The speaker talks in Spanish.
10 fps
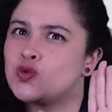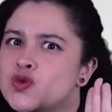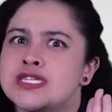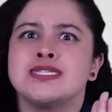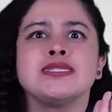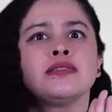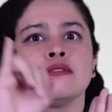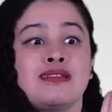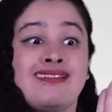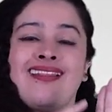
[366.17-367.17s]
de manera
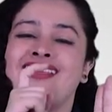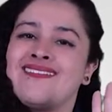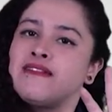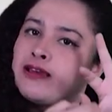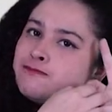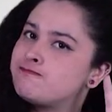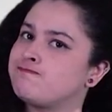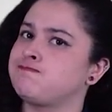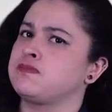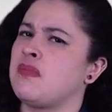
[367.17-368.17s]
que no se
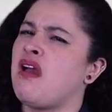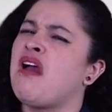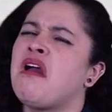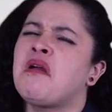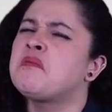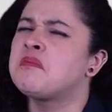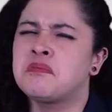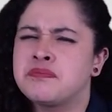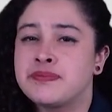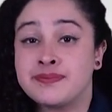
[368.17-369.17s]
excluya o
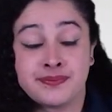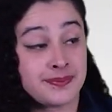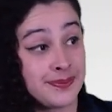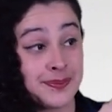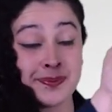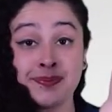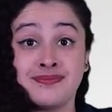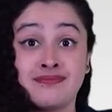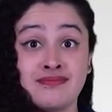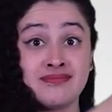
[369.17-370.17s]
limite el
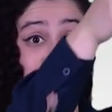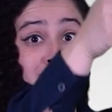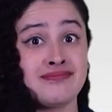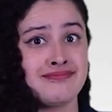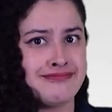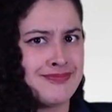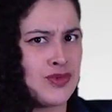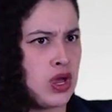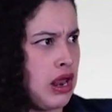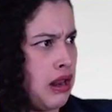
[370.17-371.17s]
acceso en
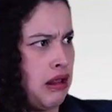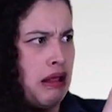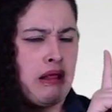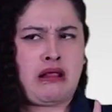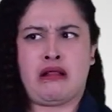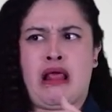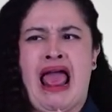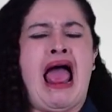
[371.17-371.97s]
condiciones de igualdad